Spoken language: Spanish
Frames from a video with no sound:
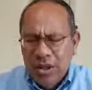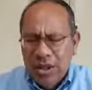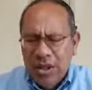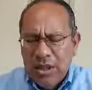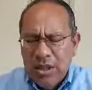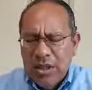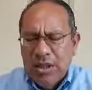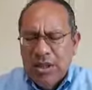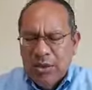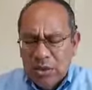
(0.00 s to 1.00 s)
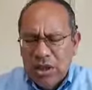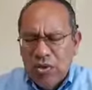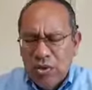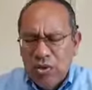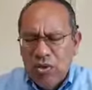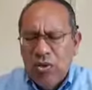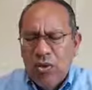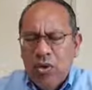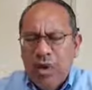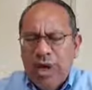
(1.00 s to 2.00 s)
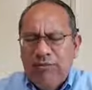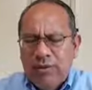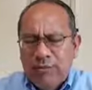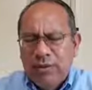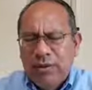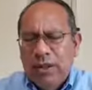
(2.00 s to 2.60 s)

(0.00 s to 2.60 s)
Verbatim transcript: eh, en derredor del mundo a favor